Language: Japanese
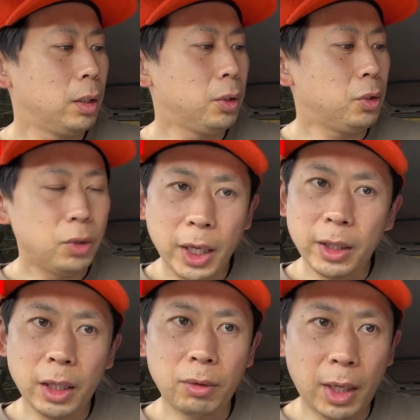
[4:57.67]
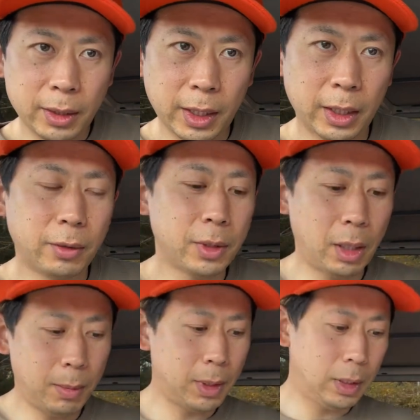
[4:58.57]
ユナイテッドアスレでござ
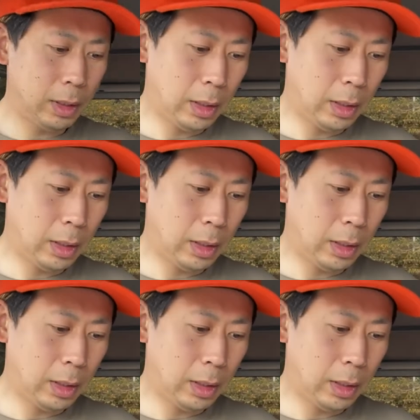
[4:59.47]
います。